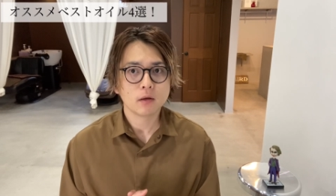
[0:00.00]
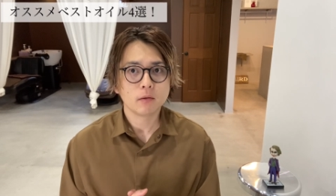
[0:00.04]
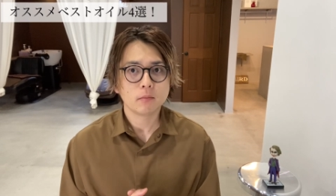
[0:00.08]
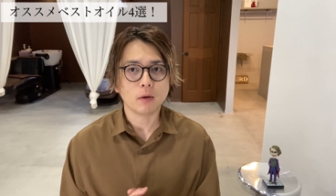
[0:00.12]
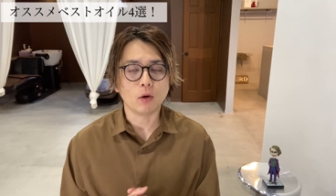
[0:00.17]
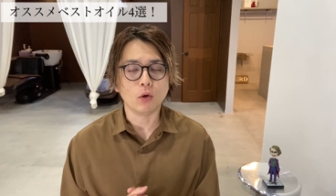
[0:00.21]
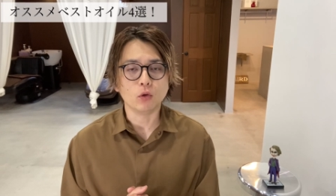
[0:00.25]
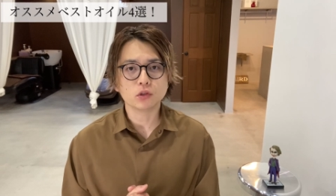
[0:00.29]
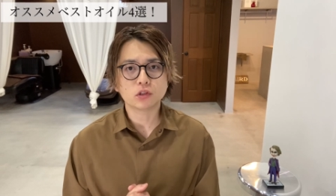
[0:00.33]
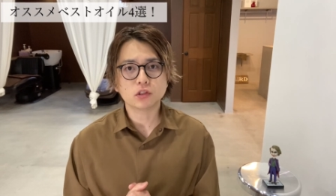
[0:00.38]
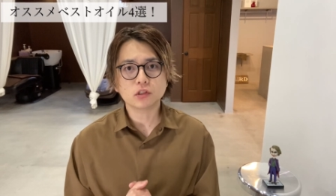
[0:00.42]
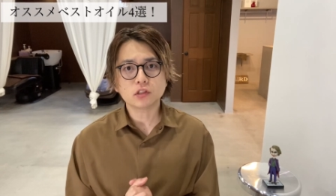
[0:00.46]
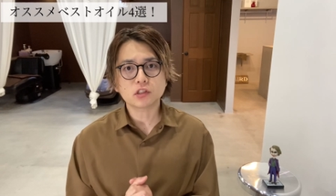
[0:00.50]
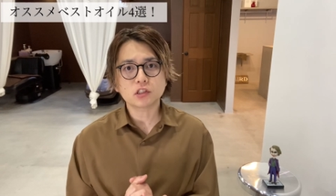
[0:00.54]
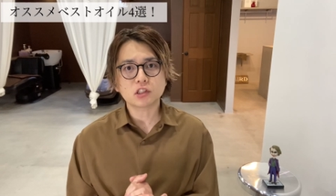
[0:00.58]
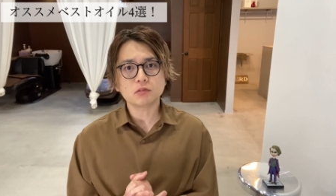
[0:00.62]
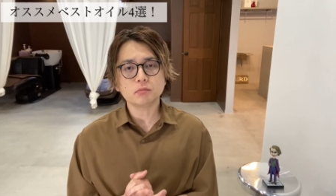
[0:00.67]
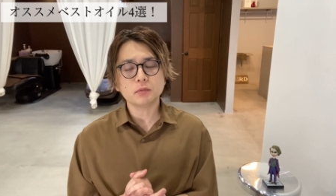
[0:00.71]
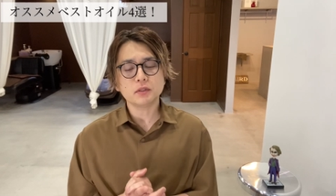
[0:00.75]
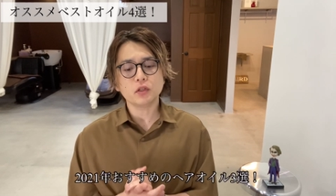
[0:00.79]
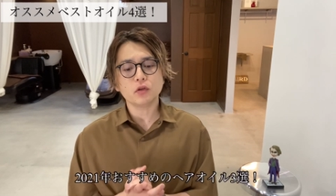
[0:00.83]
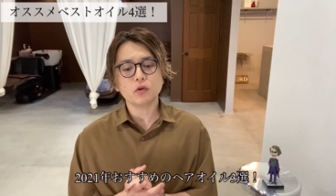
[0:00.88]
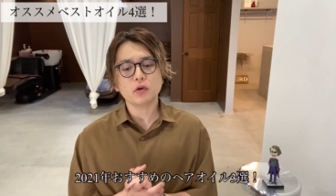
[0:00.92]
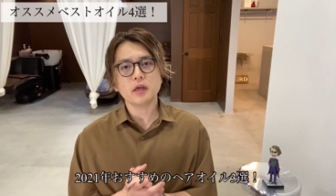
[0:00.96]
おすす
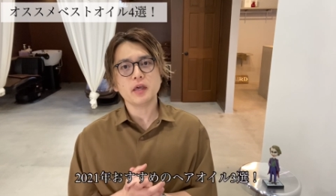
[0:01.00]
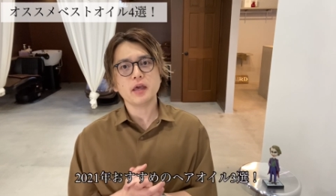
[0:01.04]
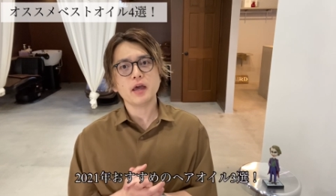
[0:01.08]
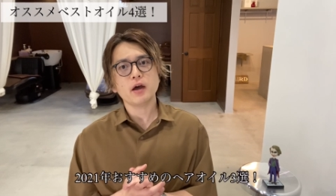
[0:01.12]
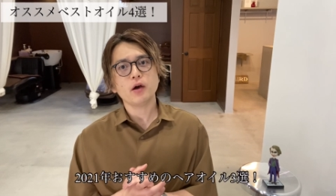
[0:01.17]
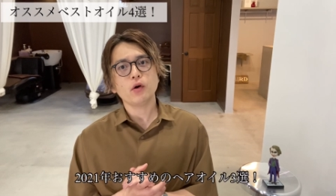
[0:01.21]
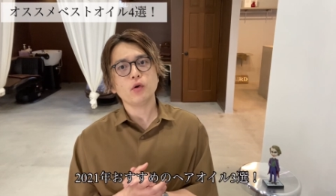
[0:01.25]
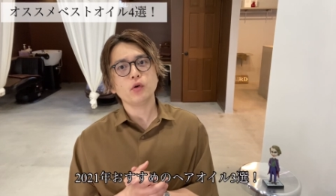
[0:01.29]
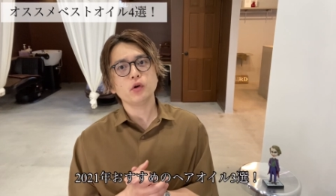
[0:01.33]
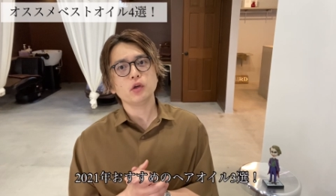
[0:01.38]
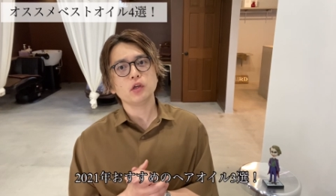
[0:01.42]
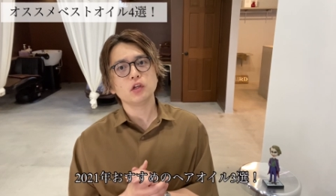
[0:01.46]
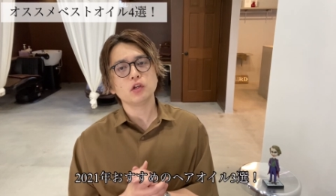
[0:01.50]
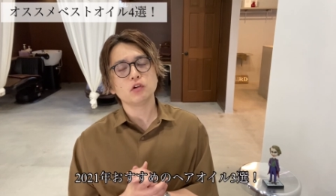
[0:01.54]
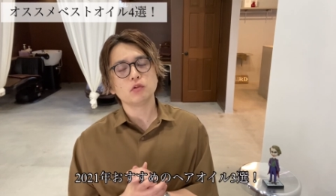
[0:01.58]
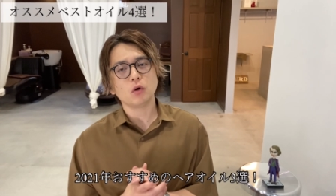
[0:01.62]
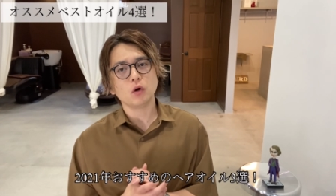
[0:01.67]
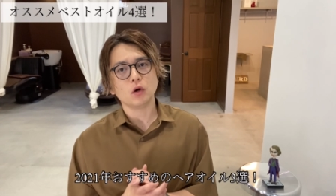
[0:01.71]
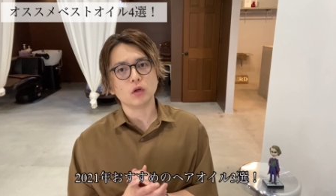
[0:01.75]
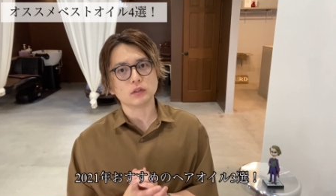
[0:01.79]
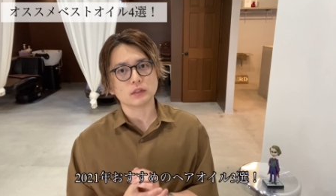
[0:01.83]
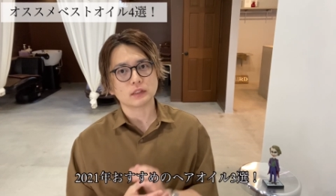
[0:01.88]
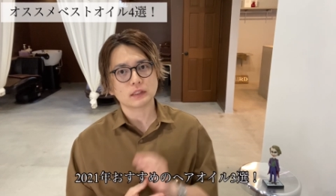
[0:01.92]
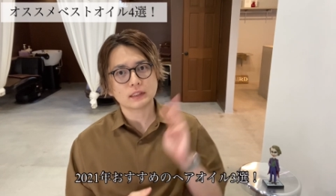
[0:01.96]
めのヘアオイル
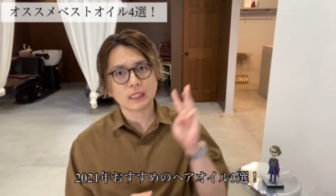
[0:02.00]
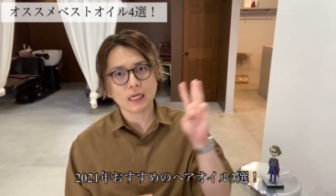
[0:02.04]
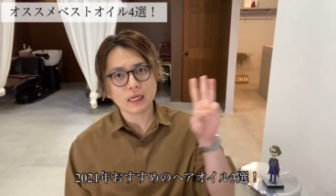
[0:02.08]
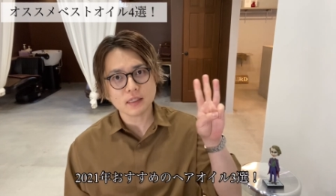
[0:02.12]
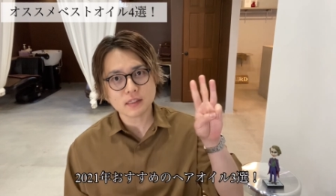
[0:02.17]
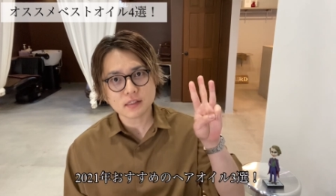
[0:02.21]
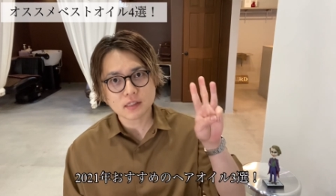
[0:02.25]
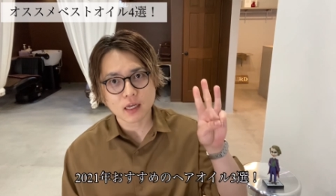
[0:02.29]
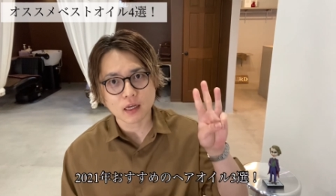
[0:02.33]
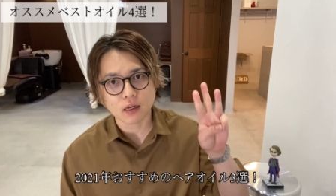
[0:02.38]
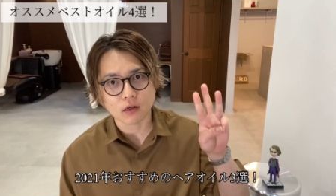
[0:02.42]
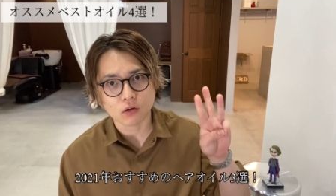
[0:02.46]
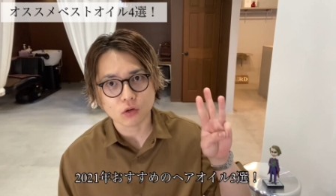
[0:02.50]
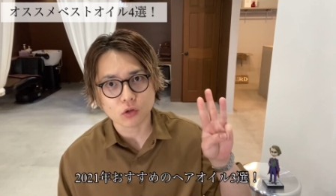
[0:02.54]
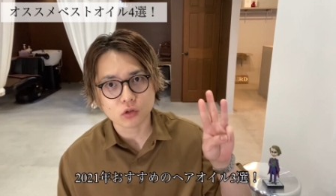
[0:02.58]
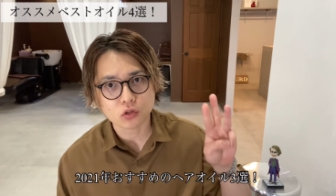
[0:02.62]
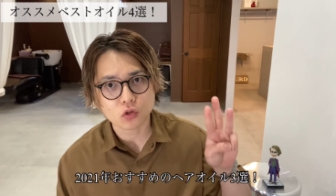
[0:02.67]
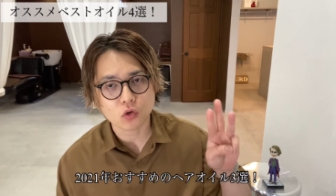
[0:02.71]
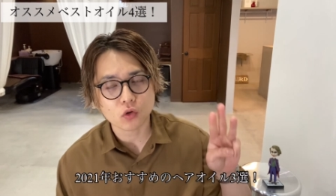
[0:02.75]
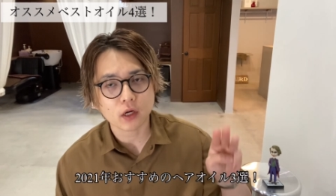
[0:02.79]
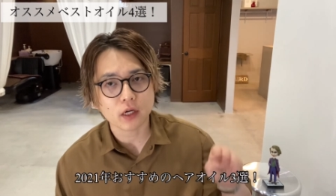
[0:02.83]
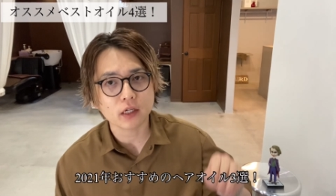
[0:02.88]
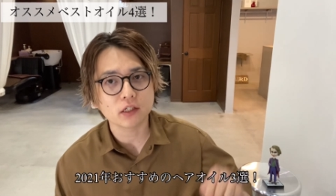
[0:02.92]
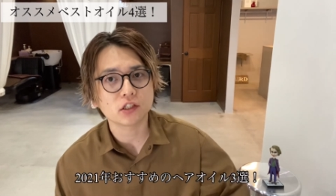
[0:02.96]
を3選ご
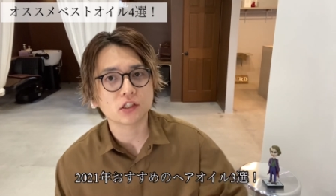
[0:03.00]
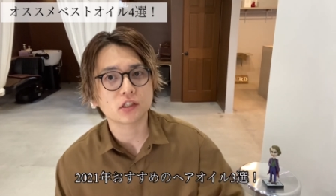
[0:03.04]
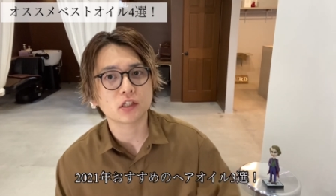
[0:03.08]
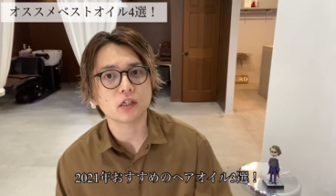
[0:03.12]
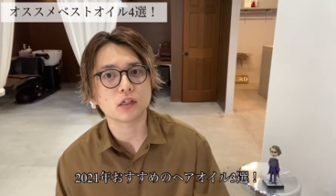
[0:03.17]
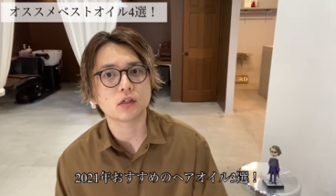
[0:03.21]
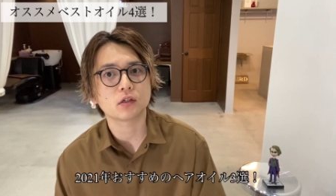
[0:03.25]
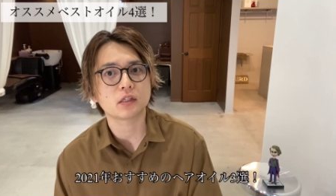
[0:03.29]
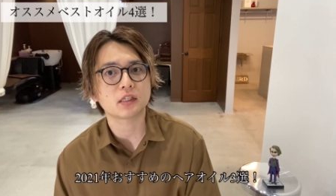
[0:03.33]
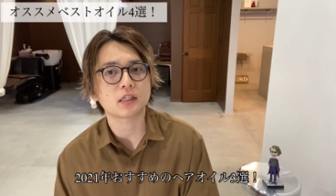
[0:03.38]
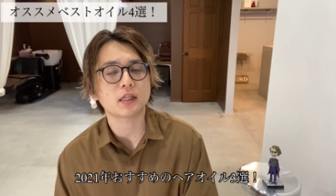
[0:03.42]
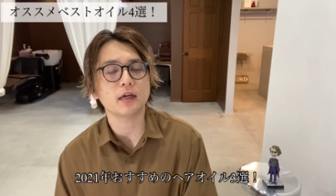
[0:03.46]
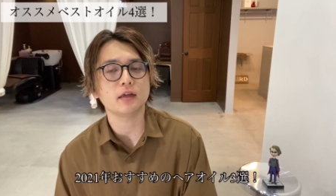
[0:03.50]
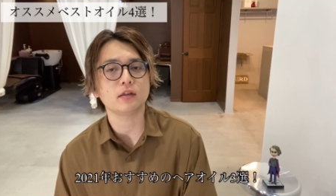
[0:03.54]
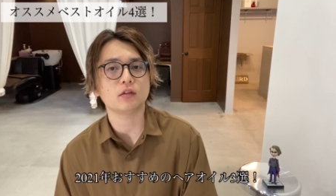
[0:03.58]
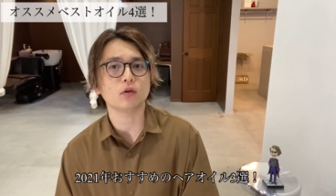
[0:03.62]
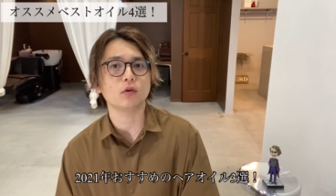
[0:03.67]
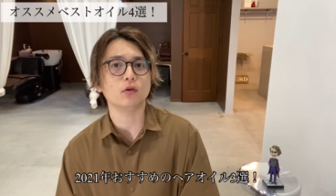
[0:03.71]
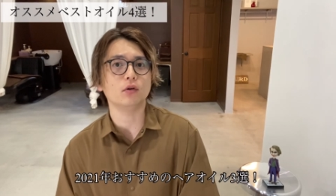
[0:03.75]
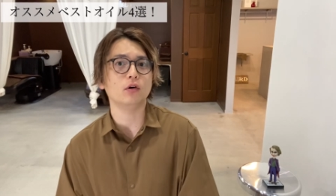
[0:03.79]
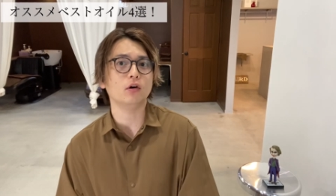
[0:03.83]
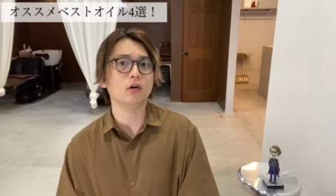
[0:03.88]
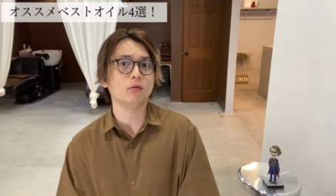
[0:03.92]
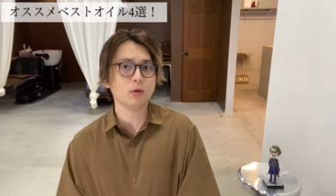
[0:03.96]
紹介していきたい
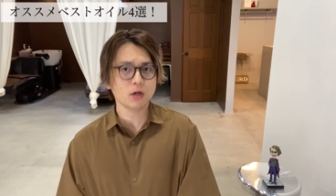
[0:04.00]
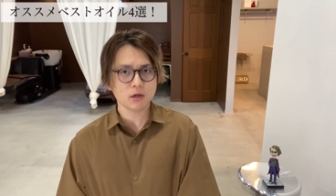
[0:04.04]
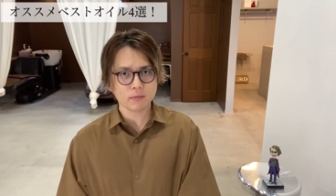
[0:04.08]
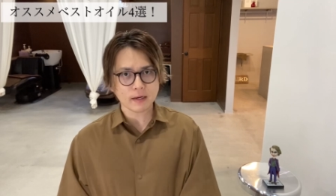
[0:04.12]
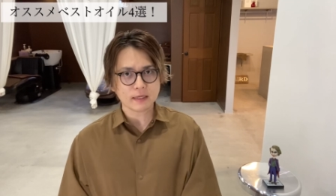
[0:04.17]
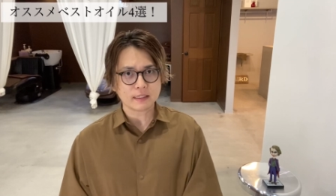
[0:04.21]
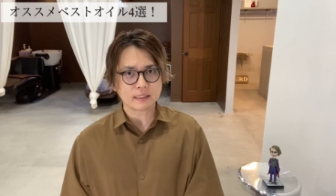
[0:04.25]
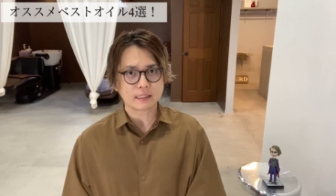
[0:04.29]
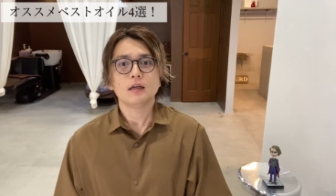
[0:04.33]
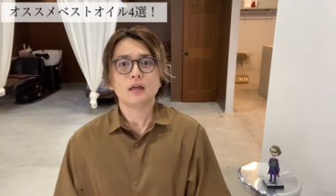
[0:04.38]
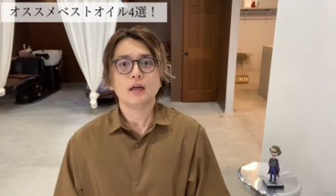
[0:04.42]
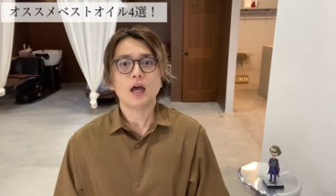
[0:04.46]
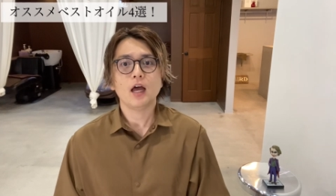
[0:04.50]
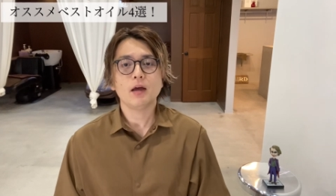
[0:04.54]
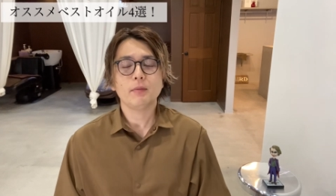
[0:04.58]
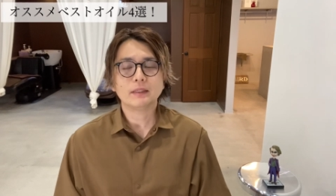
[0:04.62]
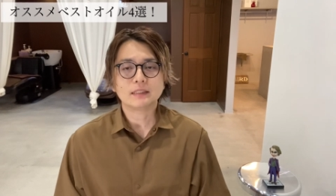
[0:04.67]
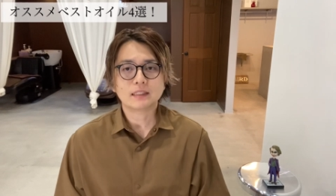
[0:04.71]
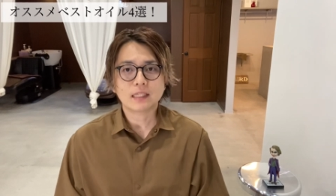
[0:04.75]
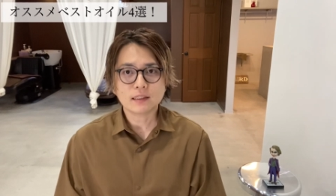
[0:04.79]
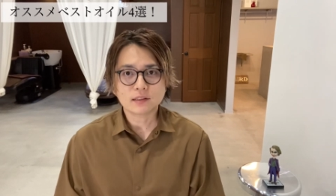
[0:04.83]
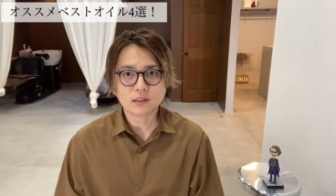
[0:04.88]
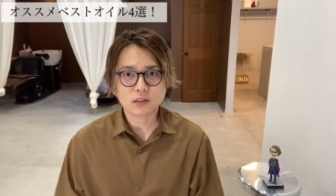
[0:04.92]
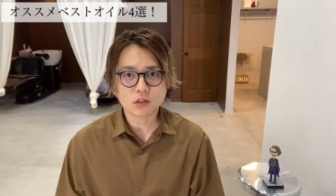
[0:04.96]
と思います。はい、
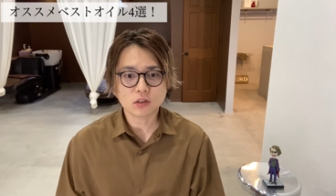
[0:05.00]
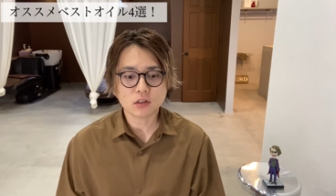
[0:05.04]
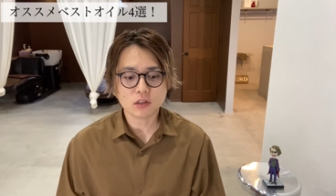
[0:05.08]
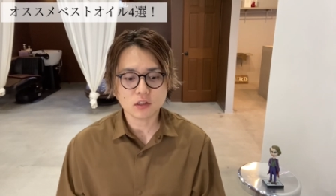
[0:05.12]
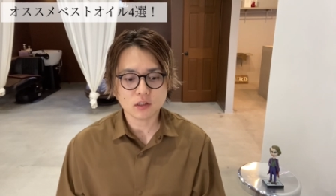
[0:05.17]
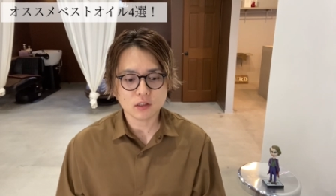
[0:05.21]
早速、